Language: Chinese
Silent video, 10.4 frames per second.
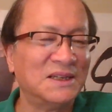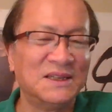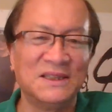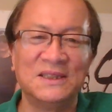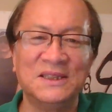
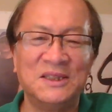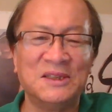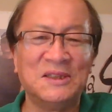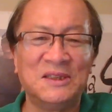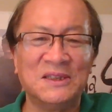这是
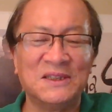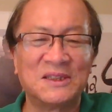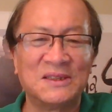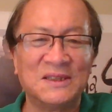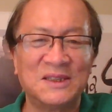精
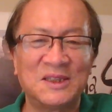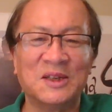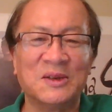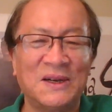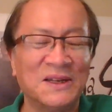心。
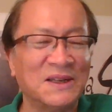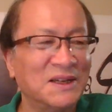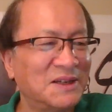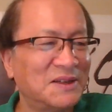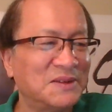策划的，
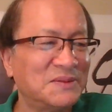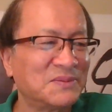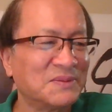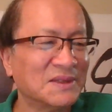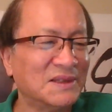
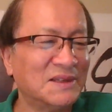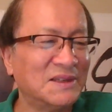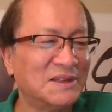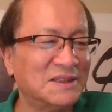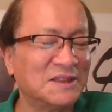
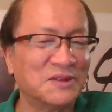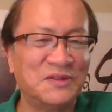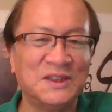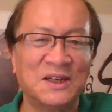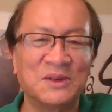这
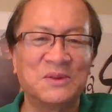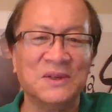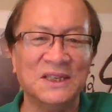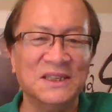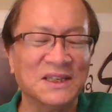个非常的
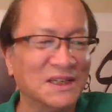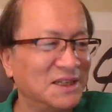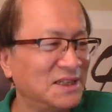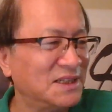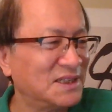诡异
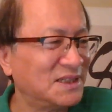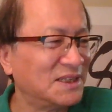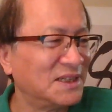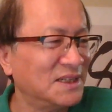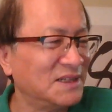哈。
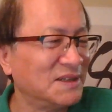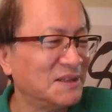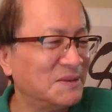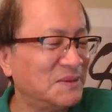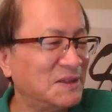
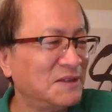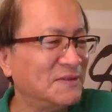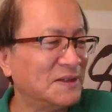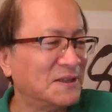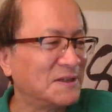那么
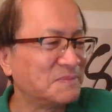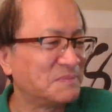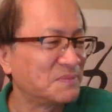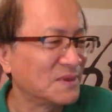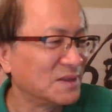李伟呢？
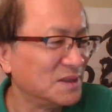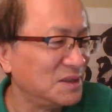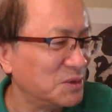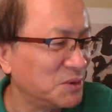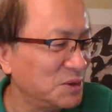
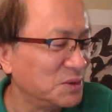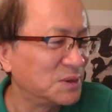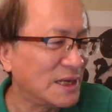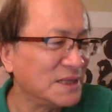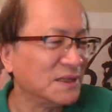一九
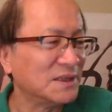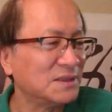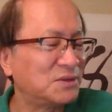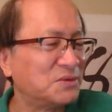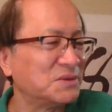六三
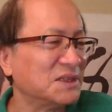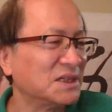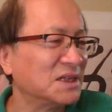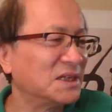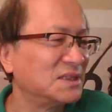年出
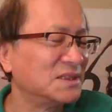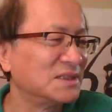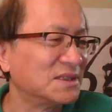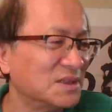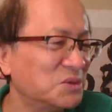生啊。
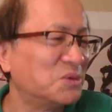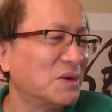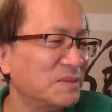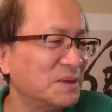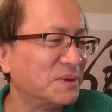根据
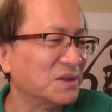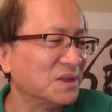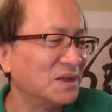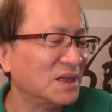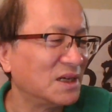官媒
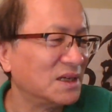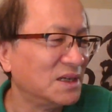报道啊，